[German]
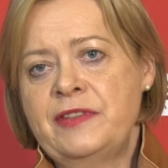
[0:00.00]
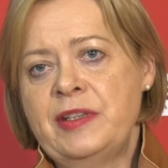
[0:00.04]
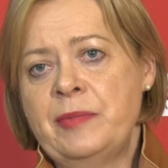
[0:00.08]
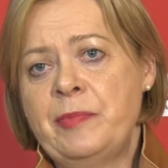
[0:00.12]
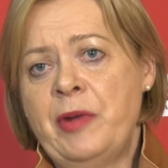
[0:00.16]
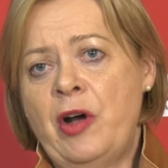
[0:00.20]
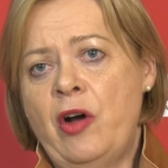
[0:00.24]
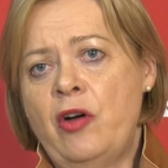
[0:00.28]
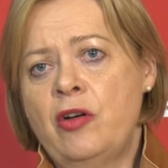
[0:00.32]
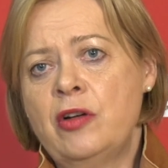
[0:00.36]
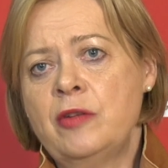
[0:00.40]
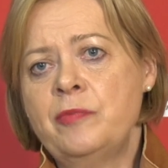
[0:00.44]
wir
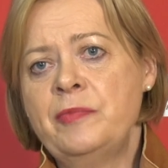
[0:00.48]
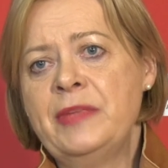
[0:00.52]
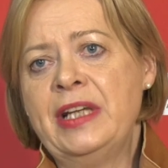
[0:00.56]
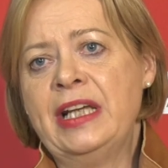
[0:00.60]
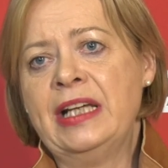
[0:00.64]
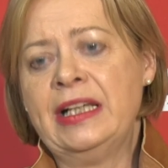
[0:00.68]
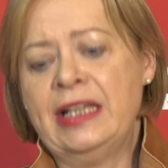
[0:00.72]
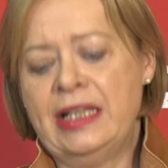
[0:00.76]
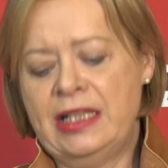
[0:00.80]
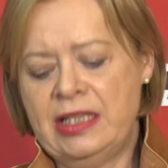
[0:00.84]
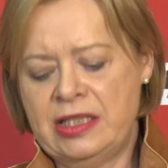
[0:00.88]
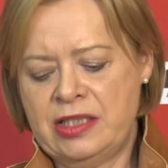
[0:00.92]
brauchen
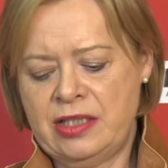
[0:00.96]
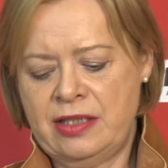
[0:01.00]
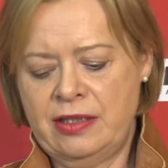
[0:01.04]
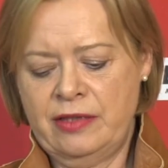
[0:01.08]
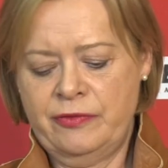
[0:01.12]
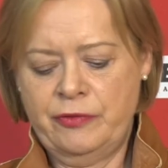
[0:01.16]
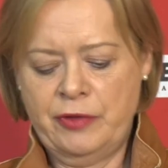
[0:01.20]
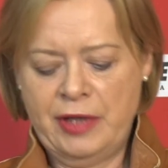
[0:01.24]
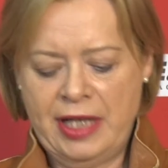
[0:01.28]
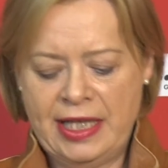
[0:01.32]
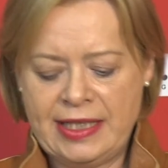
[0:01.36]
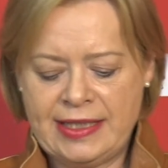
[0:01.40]
mehr Geld
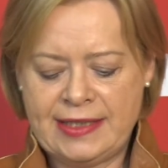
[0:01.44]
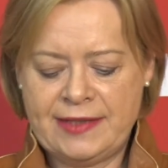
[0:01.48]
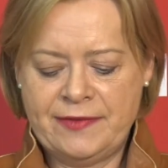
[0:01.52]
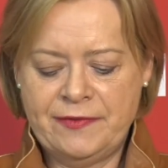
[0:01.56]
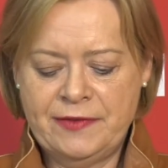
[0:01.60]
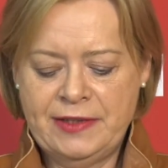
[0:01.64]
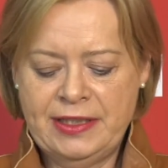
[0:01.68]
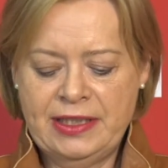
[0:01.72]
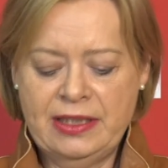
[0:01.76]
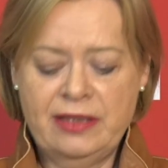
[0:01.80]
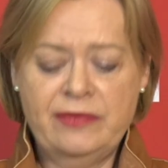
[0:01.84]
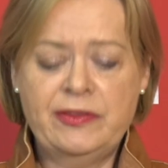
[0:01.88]
für Hartz
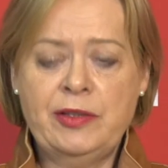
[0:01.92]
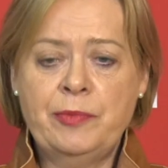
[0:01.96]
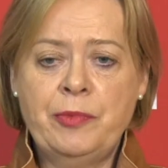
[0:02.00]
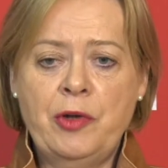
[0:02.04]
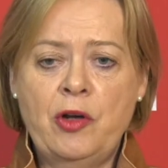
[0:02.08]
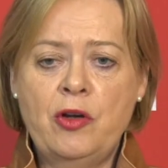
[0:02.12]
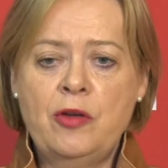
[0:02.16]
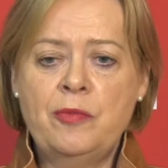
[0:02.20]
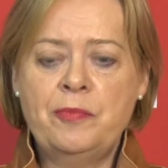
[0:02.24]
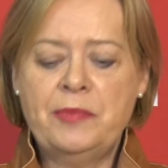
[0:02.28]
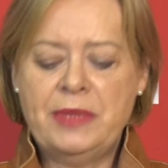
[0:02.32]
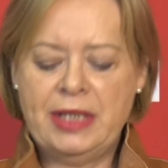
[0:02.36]
IV. Wir
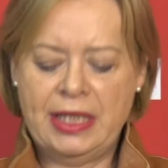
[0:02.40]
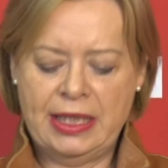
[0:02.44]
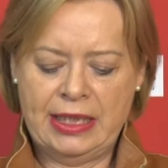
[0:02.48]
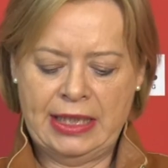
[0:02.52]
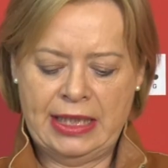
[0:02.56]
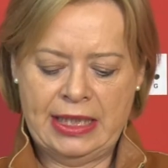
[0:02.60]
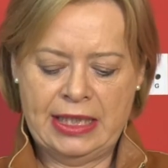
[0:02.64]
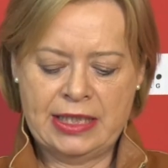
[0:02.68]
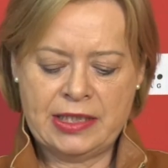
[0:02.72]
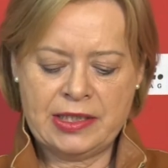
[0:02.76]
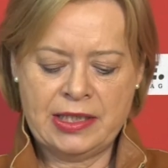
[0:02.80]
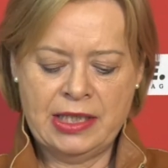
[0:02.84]
brauchen mehr
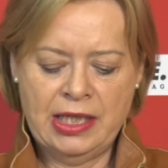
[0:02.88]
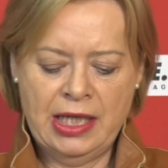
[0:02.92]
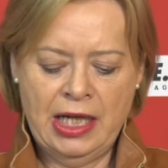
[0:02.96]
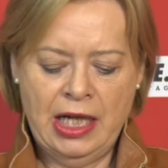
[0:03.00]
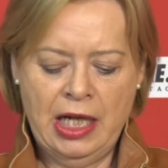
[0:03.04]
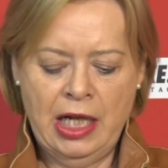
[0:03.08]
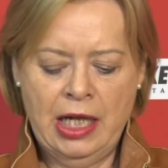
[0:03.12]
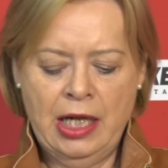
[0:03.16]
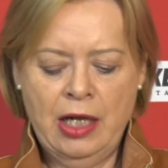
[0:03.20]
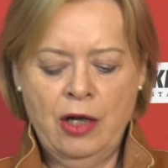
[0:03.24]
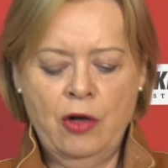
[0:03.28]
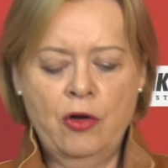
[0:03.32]
Geld,
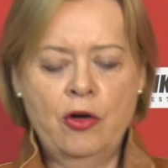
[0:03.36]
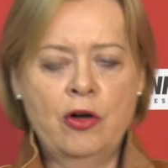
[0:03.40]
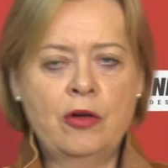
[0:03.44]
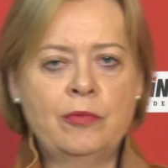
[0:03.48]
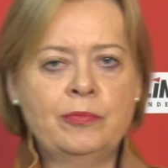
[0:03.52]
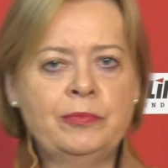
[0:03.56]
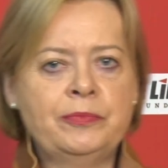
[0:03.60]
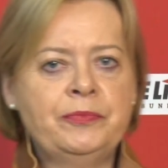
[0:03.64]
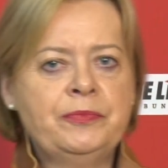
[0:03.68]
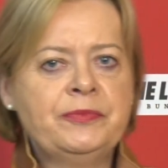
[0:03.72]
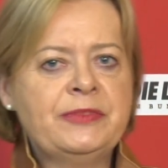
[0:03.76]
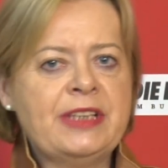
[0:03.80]

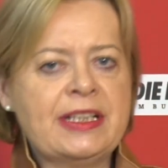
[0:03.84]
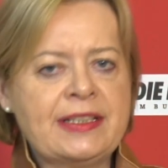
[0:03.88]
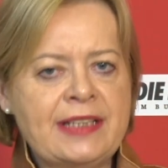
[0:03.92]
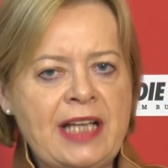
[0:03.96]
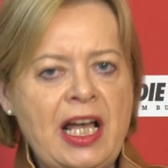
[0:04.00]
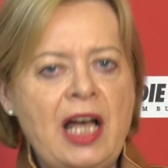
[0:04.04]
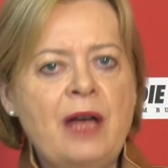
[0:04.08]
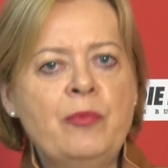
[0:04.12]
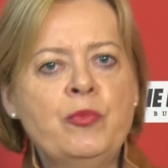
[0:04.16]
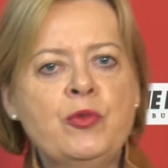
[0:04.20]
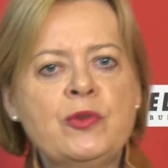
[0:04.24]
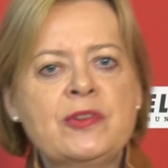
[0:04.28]
um das
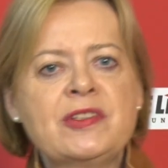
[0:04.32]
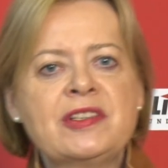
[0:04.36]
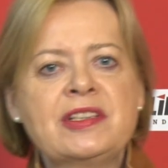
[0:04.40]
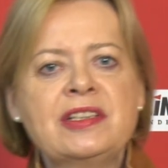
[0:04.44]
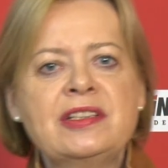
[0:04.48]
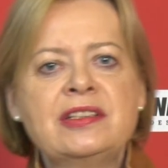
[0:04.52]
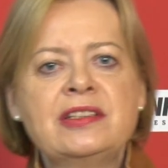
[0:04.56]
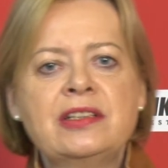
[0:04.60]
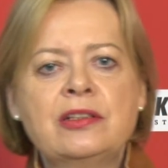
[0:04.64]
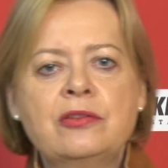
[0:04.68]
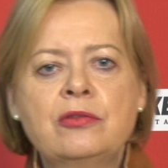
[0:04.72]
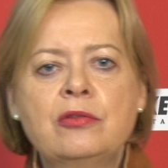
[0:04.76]

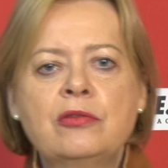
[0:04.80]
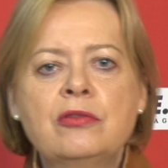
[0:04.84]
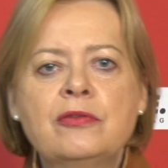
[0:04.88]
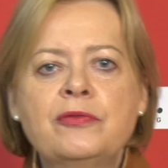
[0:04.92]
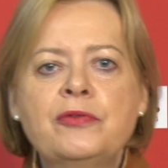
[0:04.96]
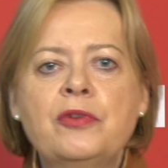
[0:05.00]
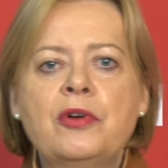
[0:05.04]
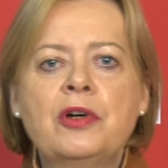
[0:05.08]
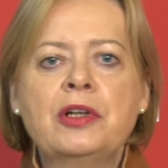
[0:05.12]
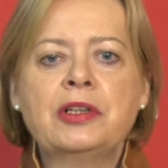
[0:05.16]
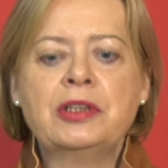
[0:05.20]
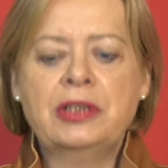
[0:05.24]
Armutsrisiko
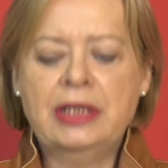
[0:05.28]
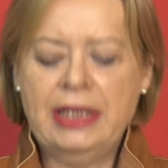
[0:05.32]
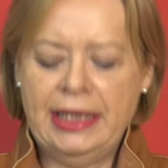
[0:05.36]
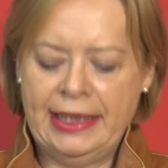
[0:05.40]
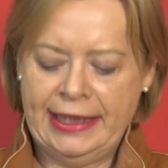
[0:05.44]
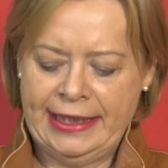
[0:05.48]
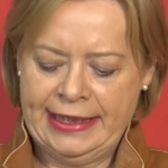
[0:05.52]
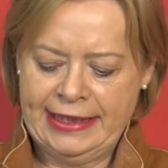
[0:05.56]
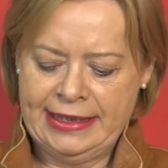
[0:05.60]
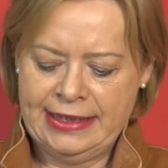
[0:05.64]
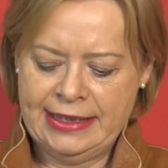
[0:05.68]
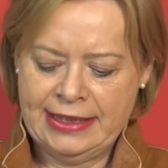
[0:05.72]
von
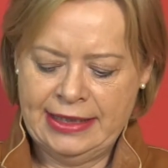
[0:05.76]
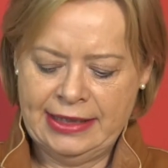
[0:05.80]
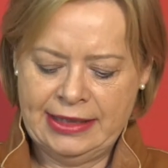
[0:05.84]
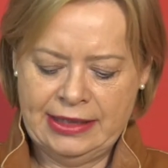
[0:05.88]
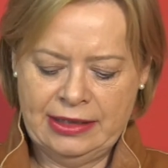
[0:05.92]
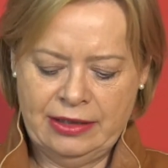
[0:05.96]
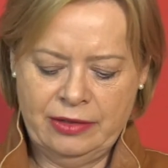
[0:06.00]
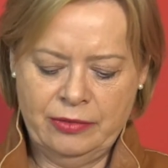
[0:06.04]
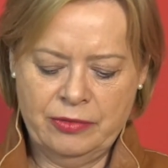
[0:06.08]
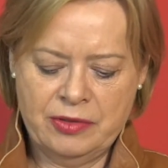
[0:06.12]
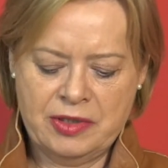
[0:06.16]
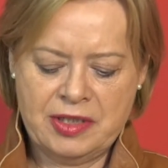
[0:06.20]

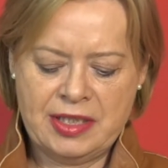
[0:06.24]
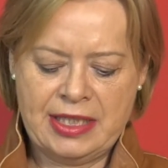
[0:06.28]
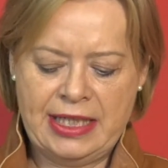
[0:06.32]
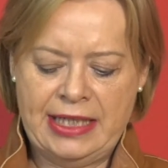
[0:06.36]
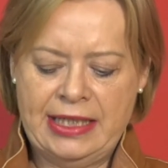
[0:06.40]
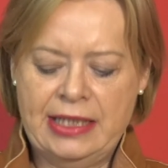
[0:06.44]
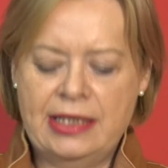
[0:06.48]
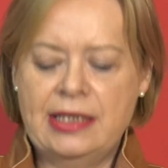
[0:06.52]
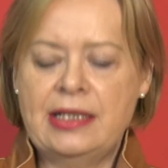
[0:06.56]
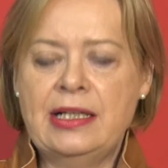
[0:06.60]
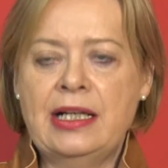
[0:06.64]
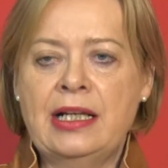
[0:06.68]
Rentnerinnen und
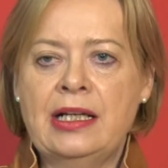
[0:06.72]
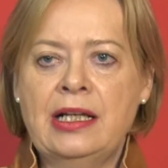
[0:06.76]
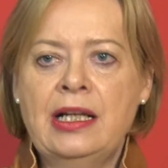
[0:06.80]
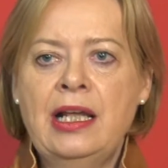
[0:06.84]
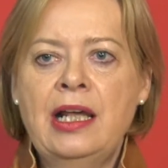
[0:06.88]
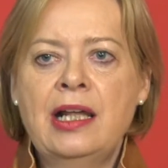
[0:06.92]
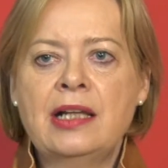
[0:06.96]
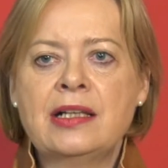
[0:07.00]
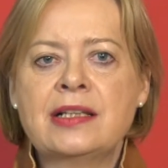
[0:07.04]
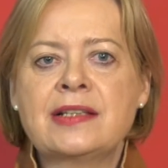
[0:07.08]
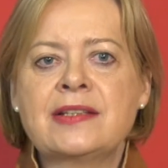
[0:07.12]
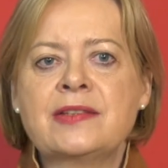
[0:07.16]
Rentnern
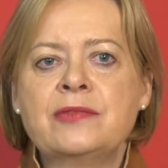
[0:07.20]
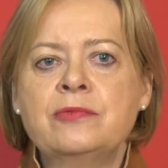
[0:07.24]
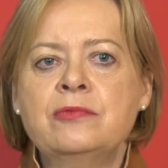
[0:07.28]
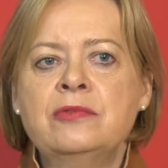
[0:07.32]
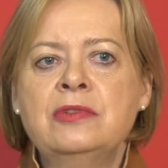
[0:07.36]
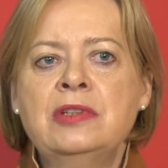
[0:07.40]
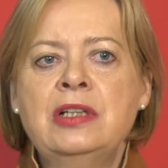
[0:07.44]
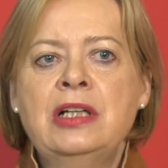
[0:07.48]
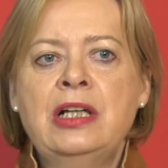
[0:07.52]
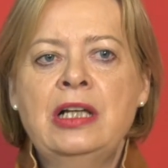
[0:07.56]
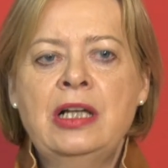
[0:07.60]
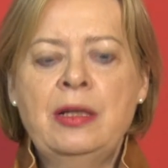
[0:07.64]

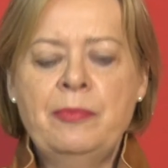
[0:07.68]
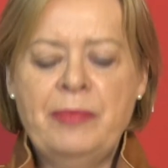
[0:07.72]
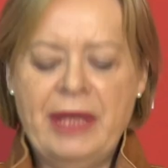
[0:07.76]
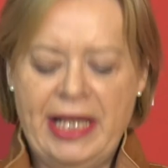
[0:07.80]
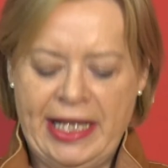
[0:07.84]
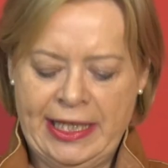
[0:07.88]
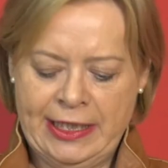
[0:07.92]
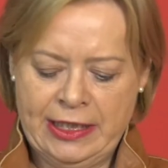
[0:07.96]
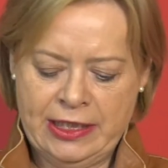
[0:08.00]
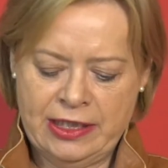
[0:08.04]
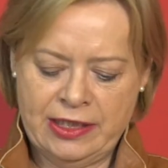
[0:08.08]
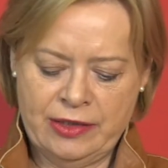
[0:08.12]
zu
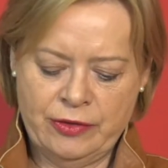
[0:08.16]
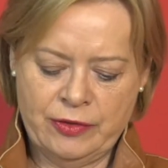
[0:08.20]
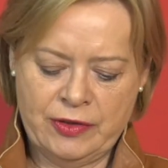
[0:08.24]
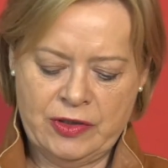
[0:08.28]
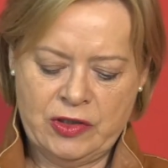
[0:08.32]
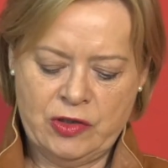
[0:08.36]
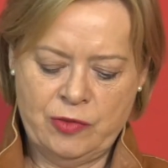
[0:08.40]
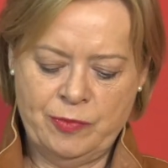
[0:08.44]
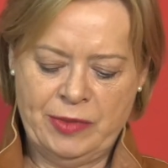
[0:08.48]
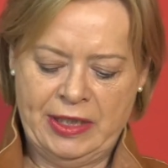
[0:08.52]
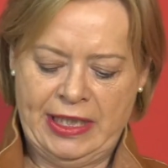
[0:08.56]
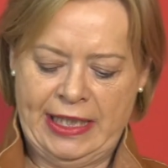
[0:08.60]
beenden und
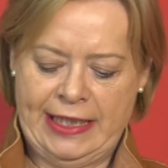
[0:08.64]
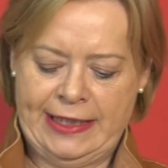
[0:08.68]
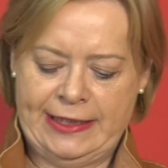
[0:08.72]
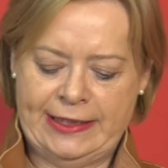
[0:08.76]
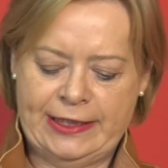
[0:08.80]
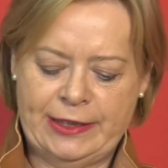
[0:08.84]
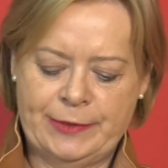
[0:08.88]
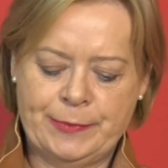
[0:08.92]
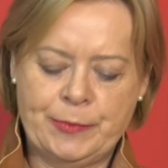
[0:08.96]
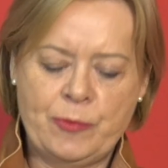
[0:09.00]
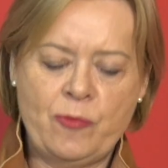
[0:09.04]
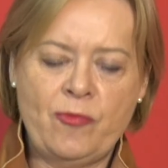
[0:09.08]
zu
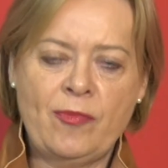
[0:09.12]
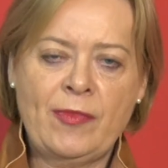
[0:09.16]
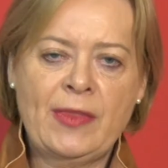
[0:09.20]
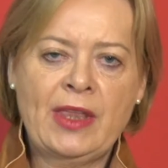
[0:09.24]
begrenzen.